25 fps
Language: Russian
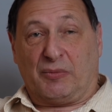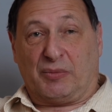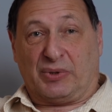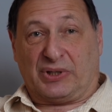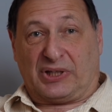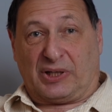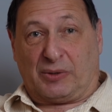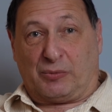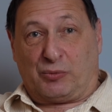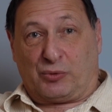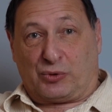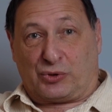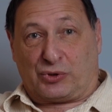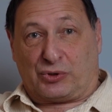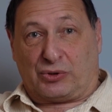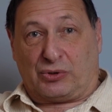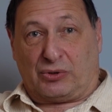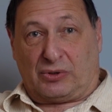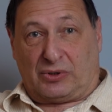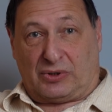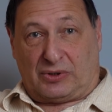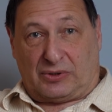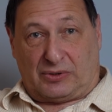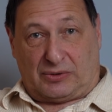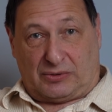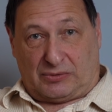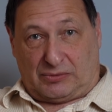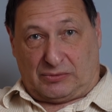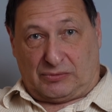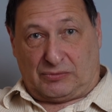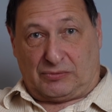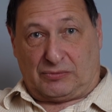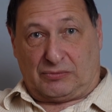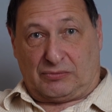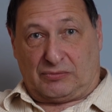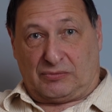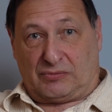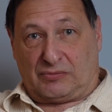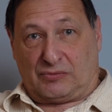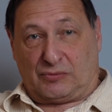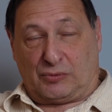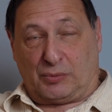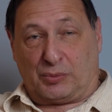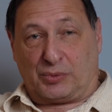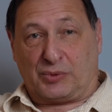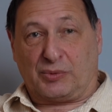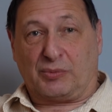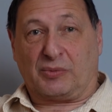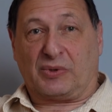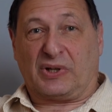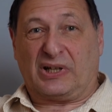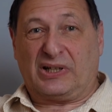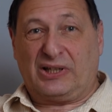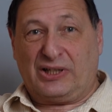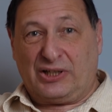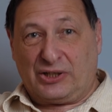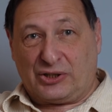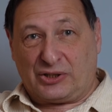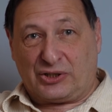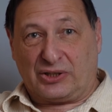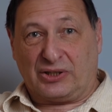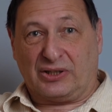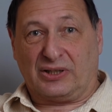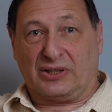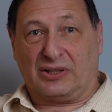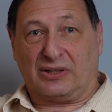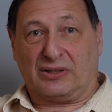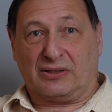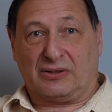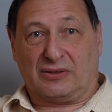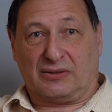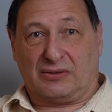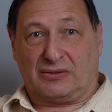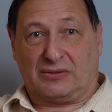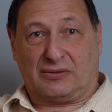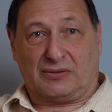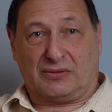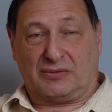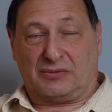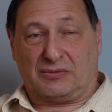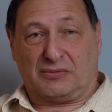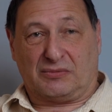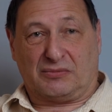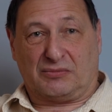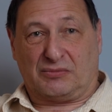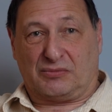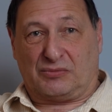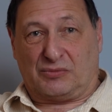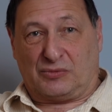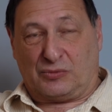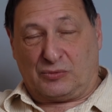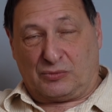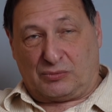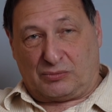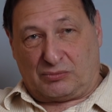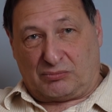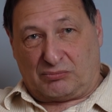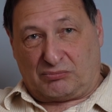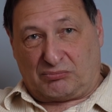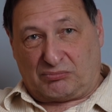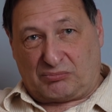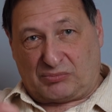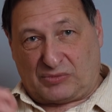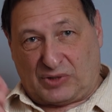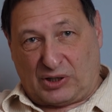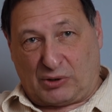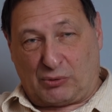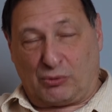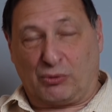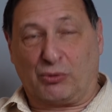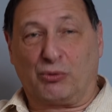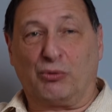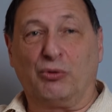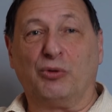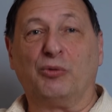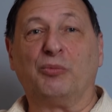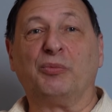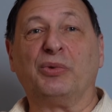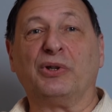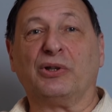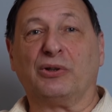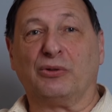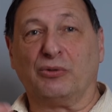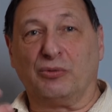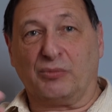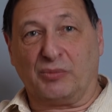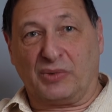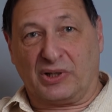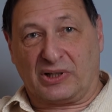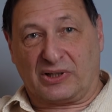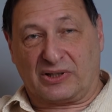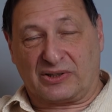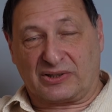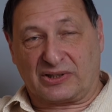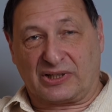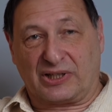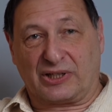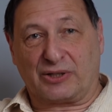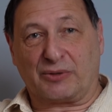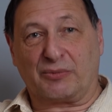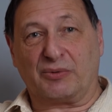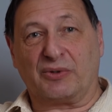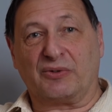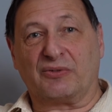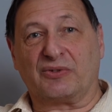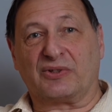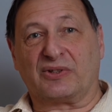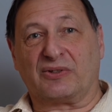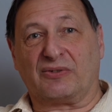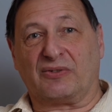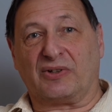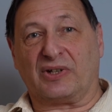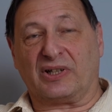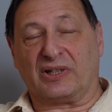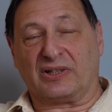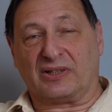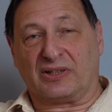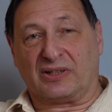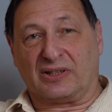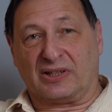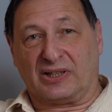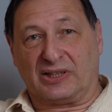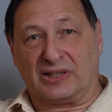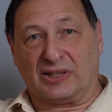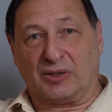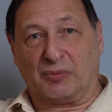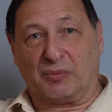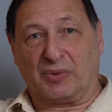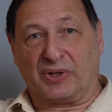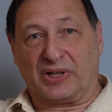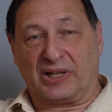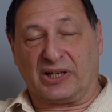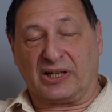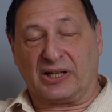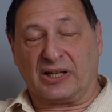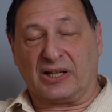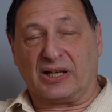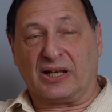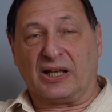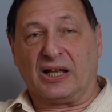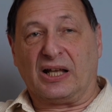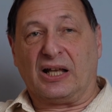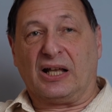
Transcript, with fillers: Потому что, в общем, конечно, э, ну, такой кульбит, ну, мягко скажем, не вызывает одобрения.